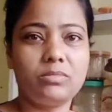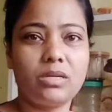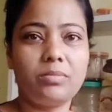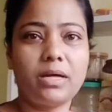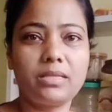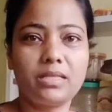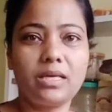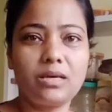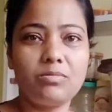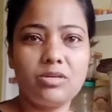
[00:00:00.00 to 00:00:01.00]
মানে ভাতের
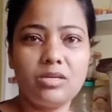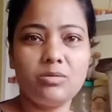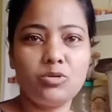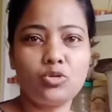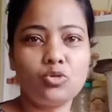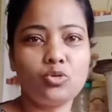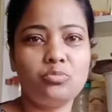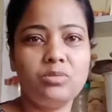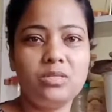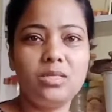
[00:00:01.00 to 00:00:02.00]
থেকে বেশি আমি একটু
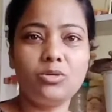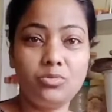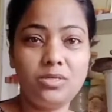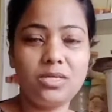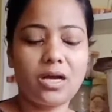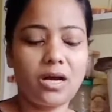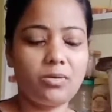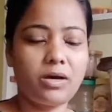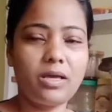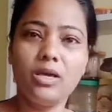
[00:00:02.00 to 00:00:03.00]
সবজি দিই সবজিটা
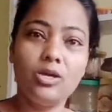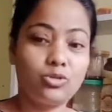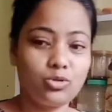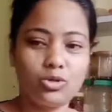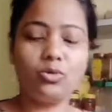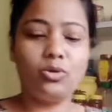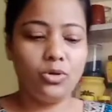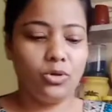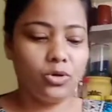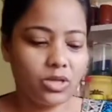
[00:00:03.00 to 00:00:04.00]
খাওয়া তো চলো
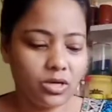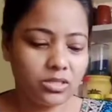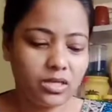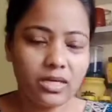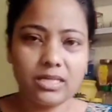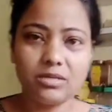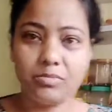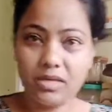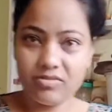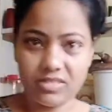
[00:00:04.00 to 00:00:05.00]
অনেক কথা হয়ে গেছে
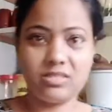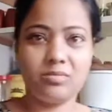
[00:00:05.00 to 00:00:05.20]
ব্রেকফাস্টটা